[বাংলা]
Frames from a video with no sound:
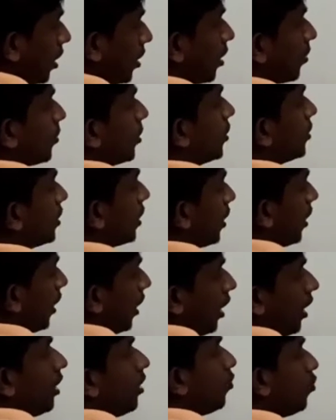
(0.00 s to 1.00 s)
এটার মানে হচ্ছে
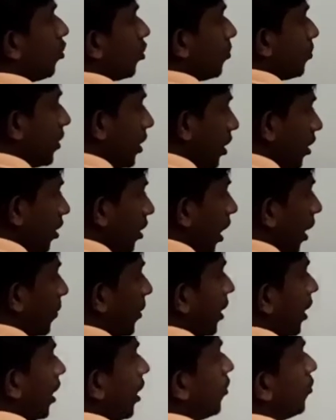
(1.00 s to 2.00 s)
এ ইউনিয়ন বি
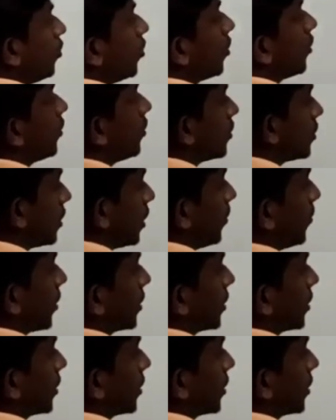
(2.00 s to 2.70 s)
আবার এ ইউনিয়ন সি